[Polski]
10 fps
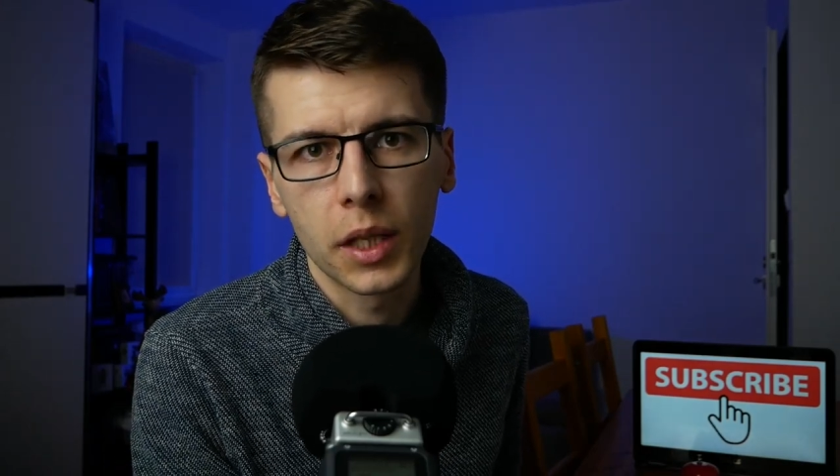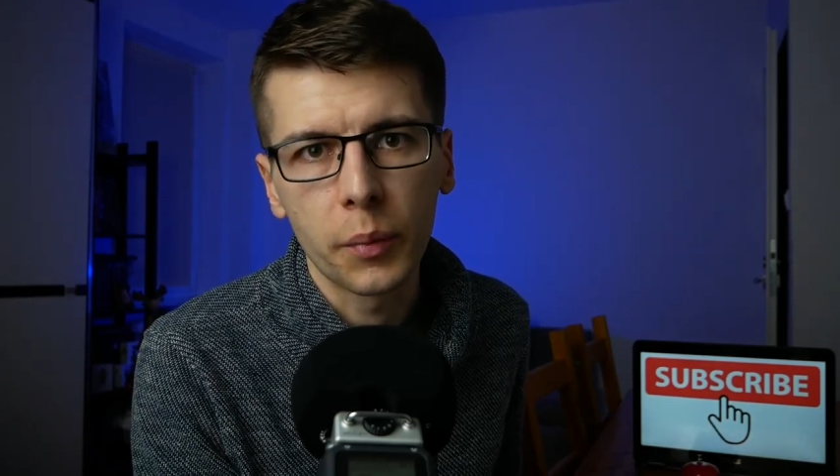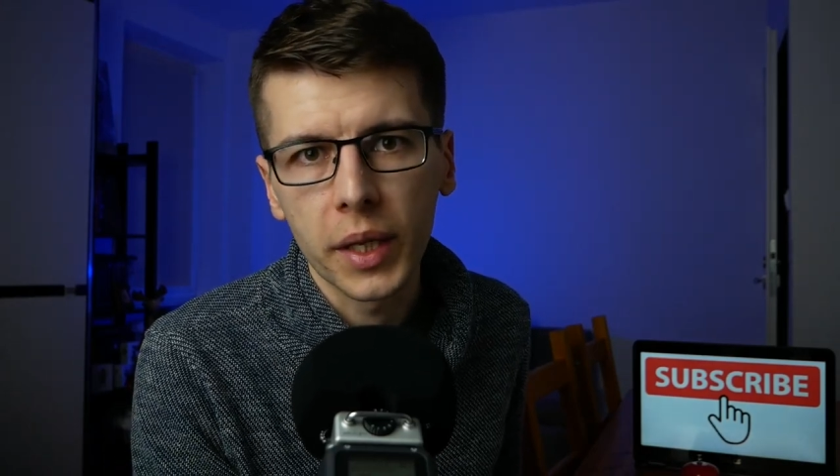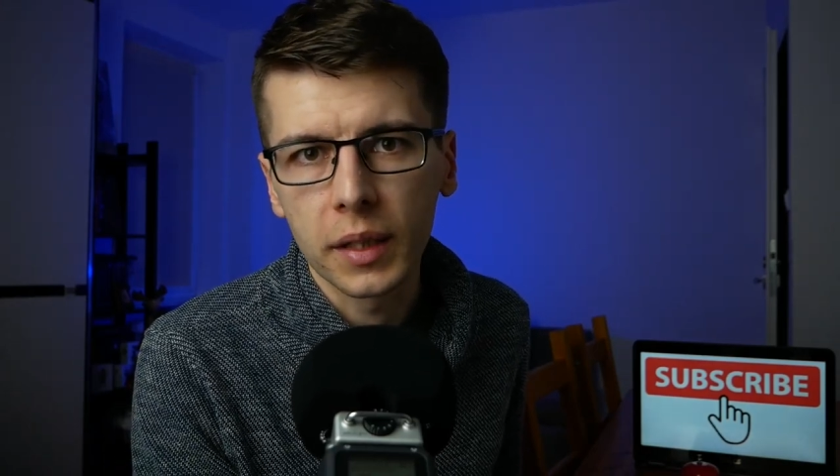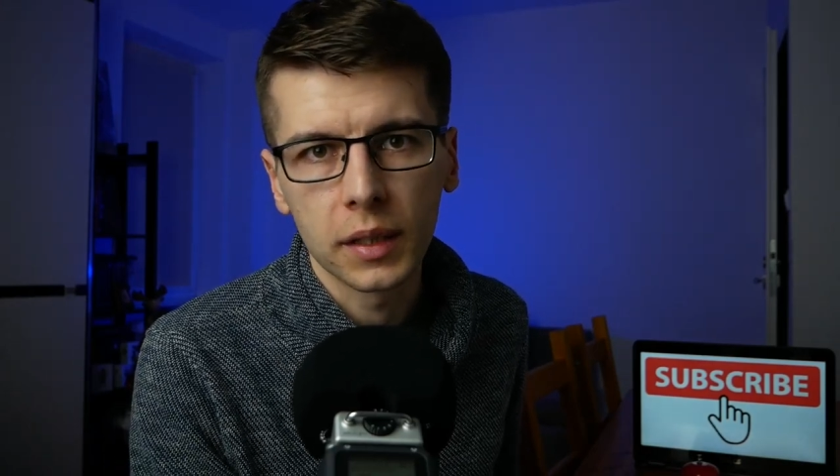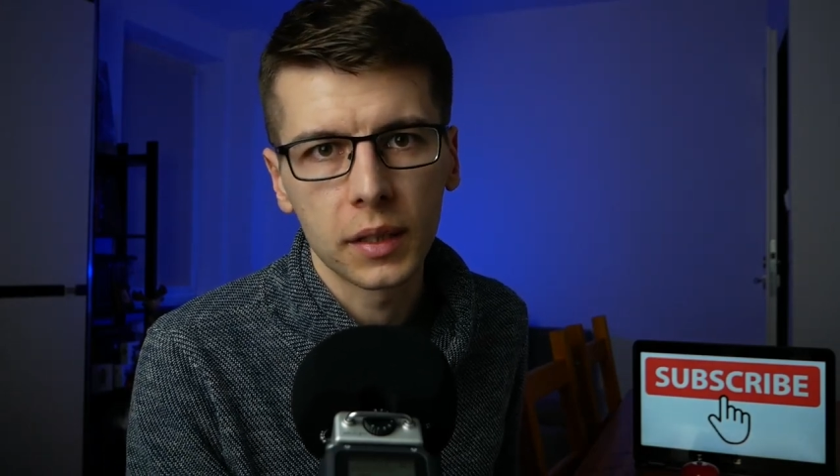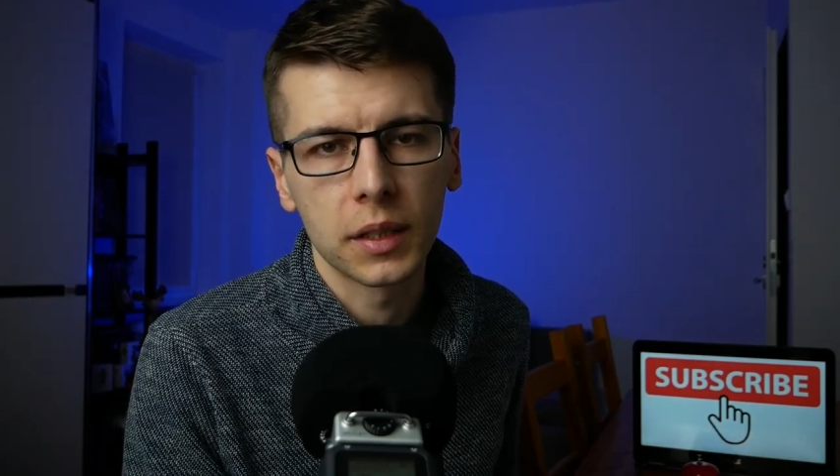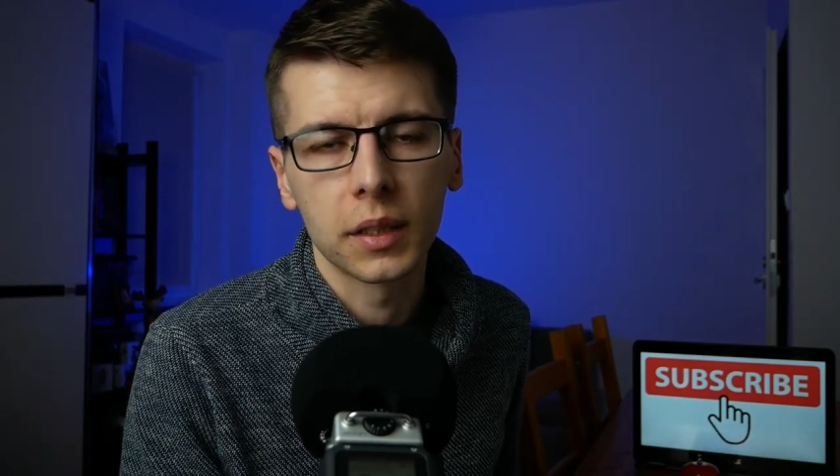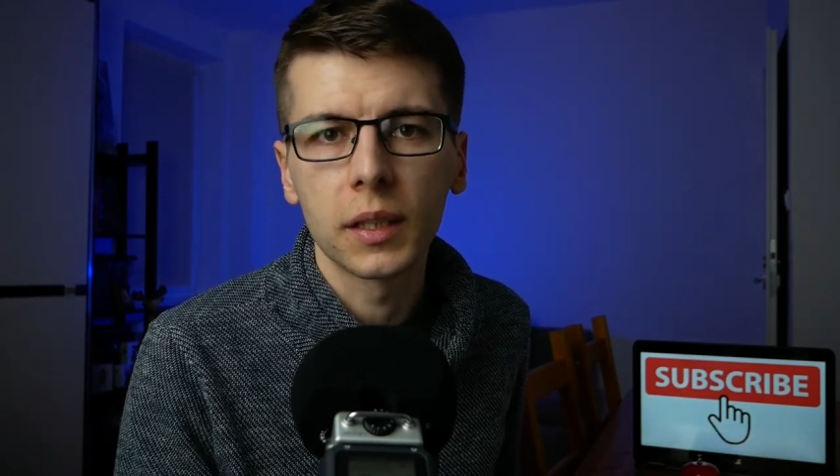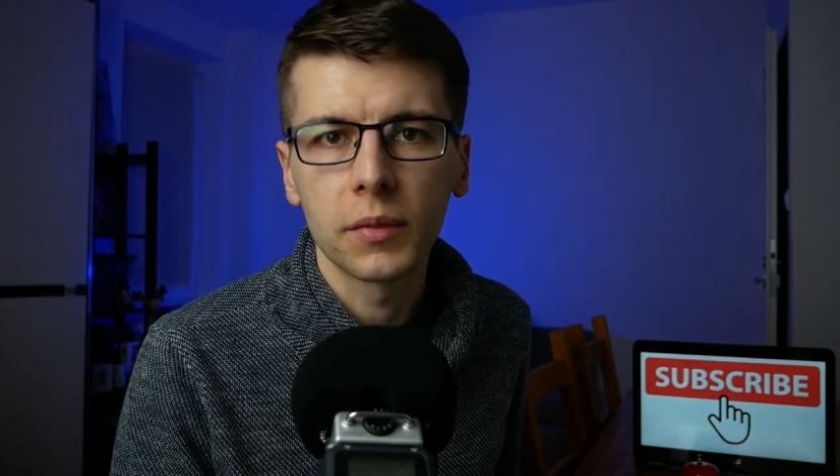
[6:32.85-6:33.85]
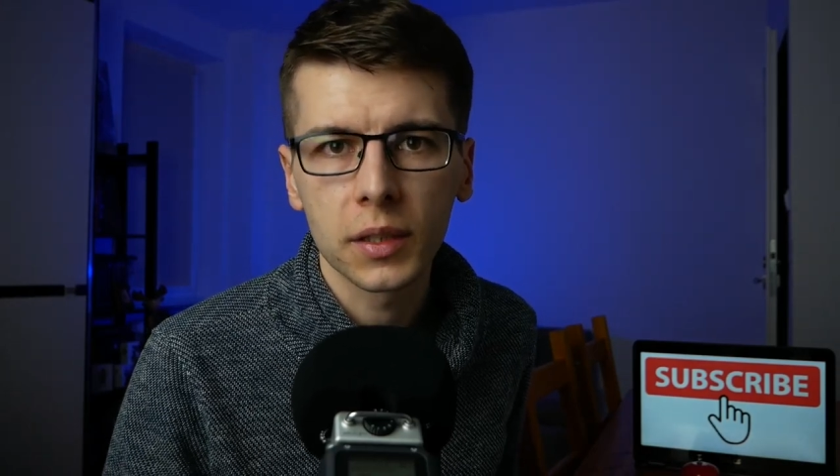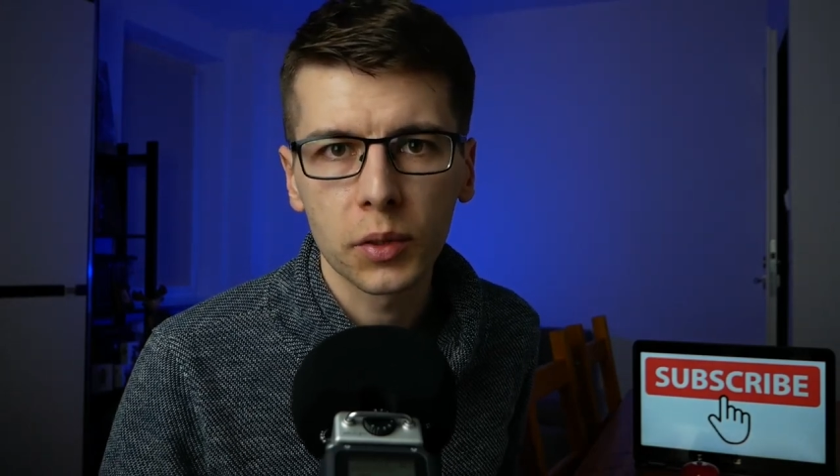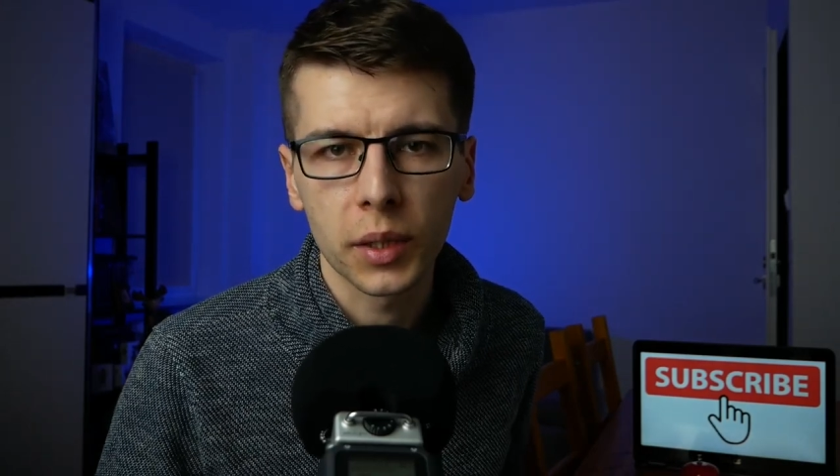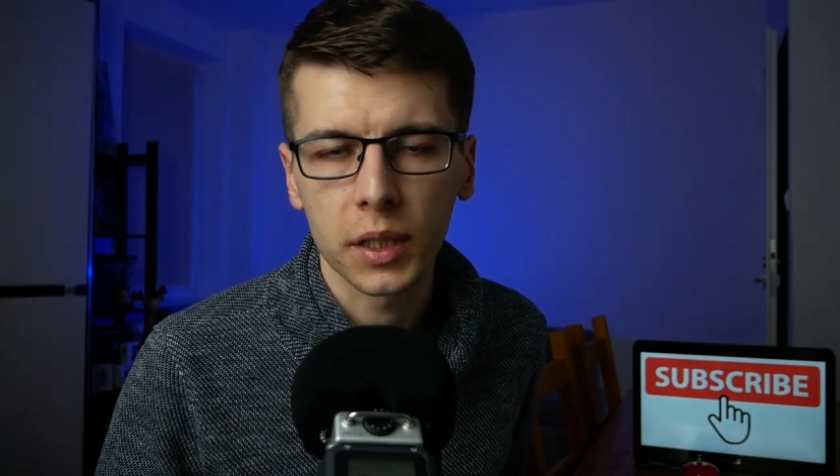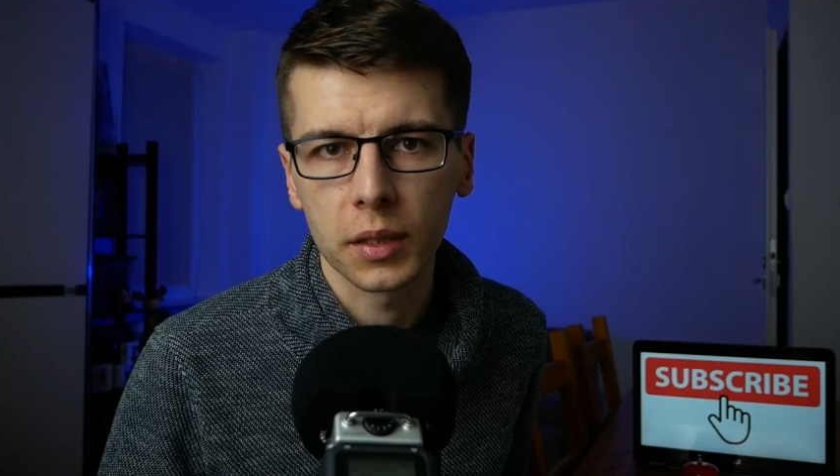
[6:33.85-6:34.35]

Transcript: gmin, gdzie inwestuje